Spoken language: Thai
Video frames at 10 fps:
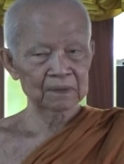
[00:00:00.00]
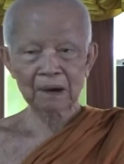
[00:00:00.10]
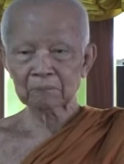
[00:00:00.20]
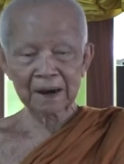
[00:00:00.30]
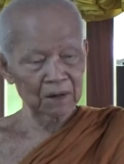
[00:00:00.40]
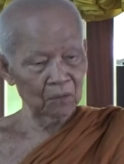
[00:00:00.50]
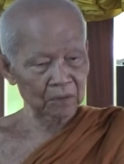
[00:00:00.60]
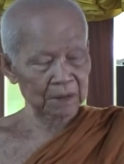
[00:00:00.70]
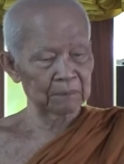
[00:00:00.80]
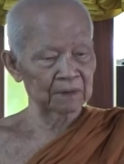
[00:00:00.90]
ทำไมโลก
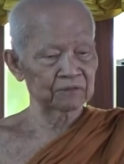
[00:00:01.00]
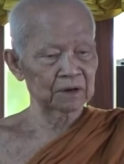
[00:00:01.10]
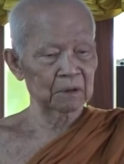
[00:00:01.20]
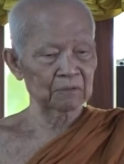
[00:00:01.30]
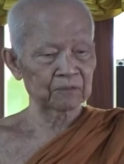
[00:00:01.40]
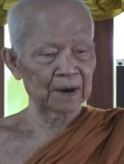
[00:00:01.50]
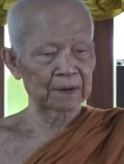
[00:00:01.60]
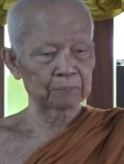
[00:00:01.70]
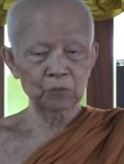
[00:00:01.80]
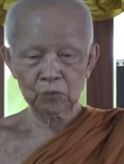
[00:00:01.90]
จะเป็นฟืนเป็นไฟ
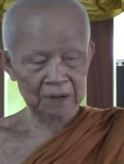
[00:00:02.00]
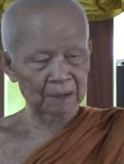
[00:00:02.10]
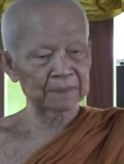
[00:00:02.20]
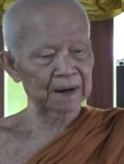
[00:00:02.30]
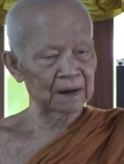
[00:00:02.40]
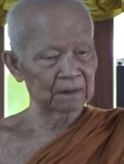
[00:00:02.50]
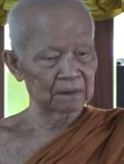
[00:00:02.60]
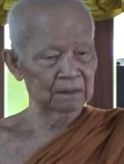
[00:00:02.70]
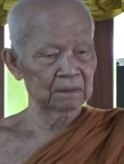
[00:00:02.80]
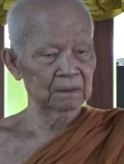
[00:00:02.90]
พูดกันไม่ได้หรือ